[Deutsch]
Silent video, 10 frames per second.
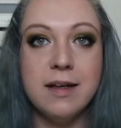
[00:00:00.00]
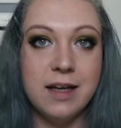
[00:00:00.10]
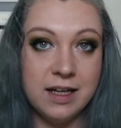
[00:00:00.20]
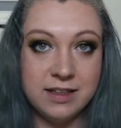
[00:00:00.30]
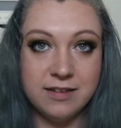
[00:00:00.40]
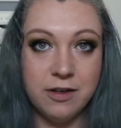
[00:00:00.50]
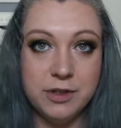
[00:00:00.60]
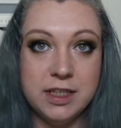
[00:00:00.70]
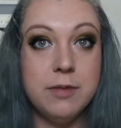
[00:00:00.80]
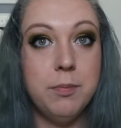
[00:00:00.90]
Hat jetzt auch
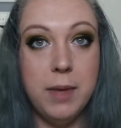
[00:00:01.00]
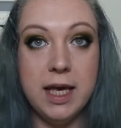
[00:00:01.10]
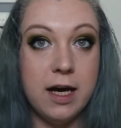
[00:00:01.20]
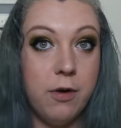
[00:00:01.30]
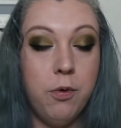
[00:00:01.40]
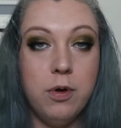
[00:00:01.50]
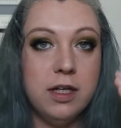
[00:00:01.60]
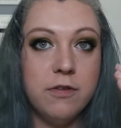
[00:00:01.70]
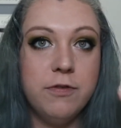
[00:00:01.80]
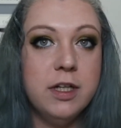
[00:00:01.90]
nicht einen mega
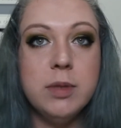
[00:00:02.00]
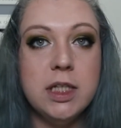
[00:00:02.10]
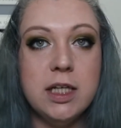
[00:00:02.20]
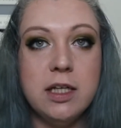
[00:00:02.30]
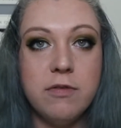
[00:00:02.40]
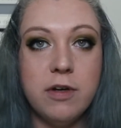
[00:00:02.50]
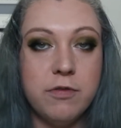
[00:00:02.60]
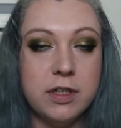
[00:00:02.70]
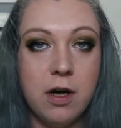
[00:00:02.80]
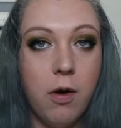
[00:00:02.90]
öligen Film, den er irgendwie
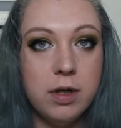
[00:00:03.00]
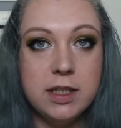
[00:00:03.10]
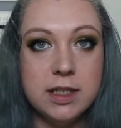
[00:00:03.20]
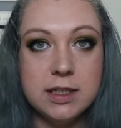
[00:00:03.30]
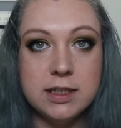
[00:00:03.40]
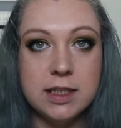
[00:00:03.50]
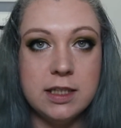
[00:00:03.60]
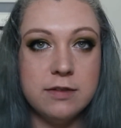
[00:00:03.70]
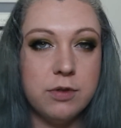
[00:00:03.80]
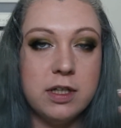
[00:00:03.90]
auf den Augenlidern
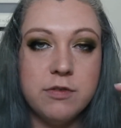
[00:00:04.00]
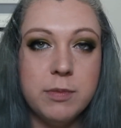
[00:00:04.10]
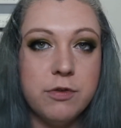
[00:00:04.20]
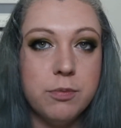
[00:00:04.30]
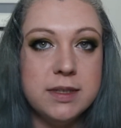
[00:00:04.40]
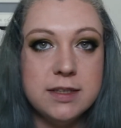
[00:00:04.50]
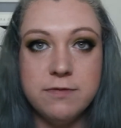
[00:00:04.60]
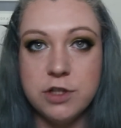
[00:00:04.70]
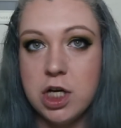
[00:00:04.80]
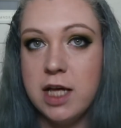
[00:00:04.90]
hinterlässt oder dass man so ein bisschen
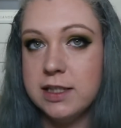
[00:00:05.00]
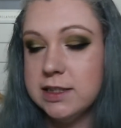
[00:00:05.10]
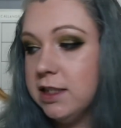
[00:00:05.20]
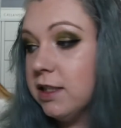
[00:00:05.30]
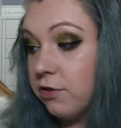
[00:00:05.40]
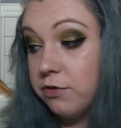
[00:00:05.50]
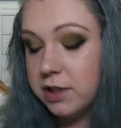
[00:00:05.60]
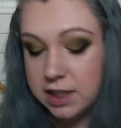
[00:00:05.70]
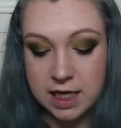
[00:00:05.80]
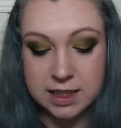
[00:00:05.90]
verschleiert sieht. Also ich
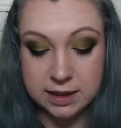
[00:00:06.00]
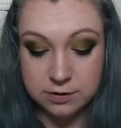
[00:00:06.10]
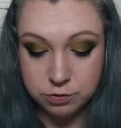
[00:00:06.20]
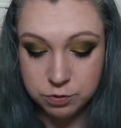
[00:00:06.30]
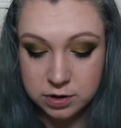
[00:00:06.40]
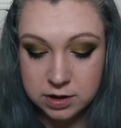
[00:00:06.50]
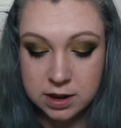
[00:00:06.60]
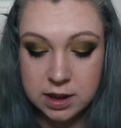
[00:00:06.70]
finde den echt ganz gut.